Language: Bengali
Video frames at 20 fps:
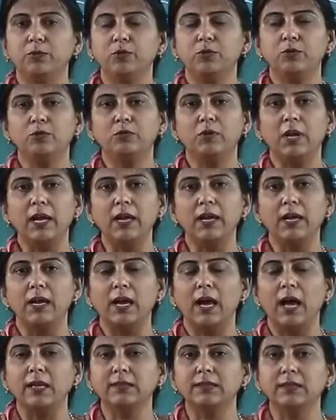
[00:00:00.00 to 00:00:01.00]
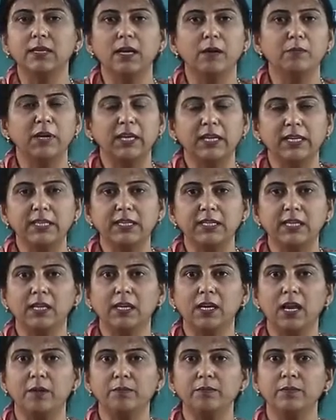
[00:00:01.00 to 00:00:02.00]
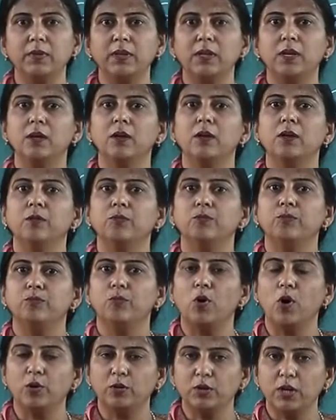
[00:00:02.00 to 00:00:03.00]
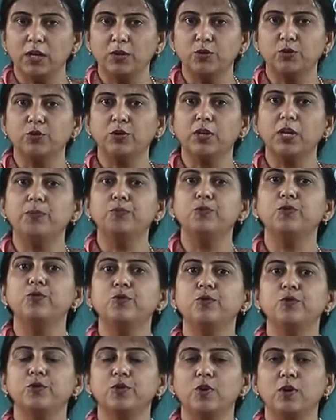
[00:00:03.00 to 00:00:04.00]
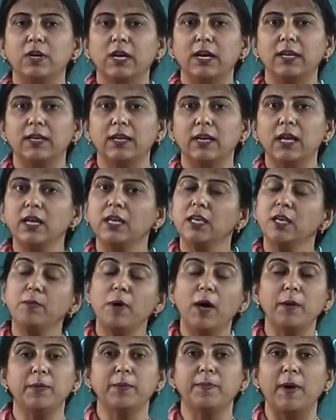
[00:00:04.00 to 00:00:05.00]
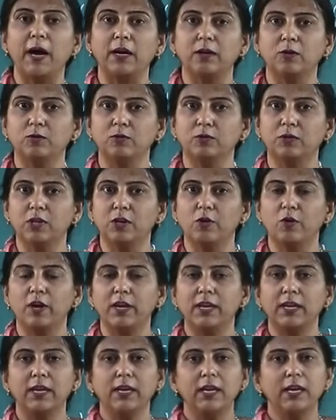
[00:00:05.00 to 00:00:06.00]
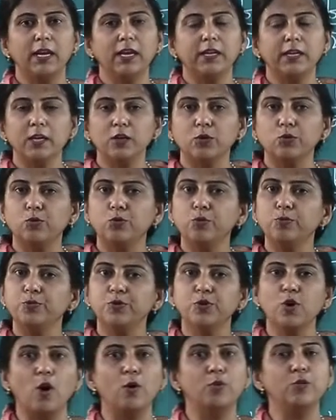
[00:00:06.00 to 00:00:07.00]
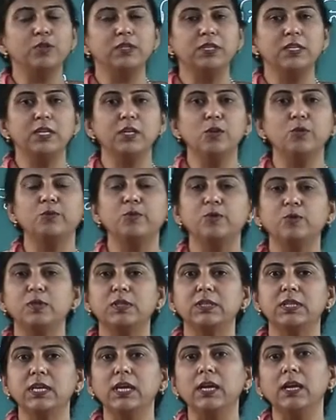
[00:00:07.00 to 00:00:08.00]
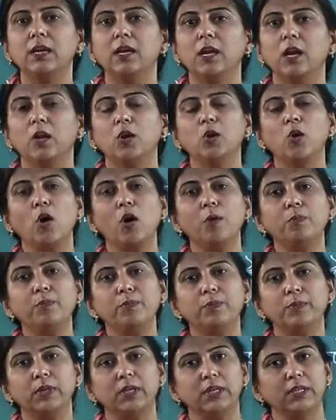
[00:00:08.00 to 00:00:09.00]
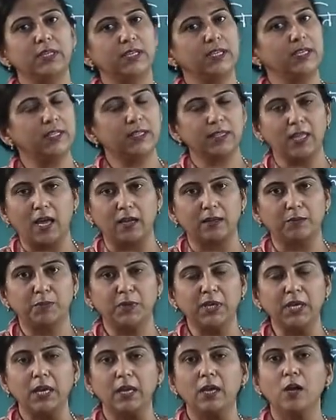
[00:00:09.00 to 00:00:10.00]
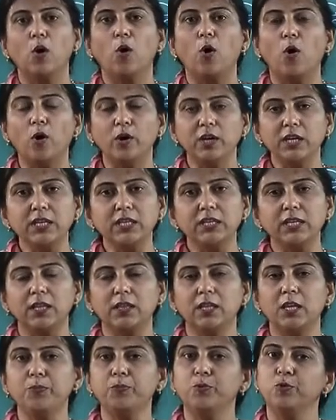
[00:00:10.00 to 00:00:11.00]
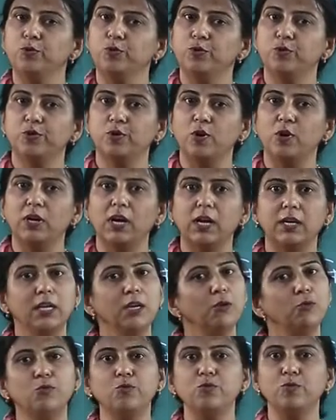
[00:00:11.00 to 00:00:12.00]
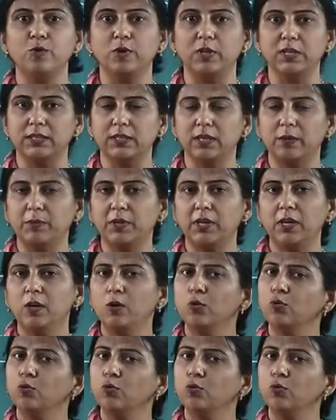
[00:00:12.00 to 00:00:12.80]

বন্ধুরা আজকে আমরা কি শিখলাম ভগ্নাংশকে পূর্ণ সংখ্যা দ্বারা কিভাবে ভাগ করতে হয় এটা খুব সহজ নিয়ম হচ্ছে লব ঠিক থাকবে হরের সাথে পূর্ণ সংখ্যাটি গুণ হয়ে যাবে